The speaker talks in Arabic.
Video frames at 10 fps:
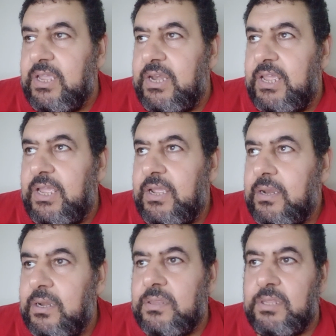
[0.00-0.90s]
جنيه
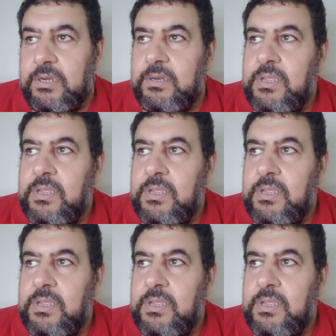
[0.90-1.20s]
للطن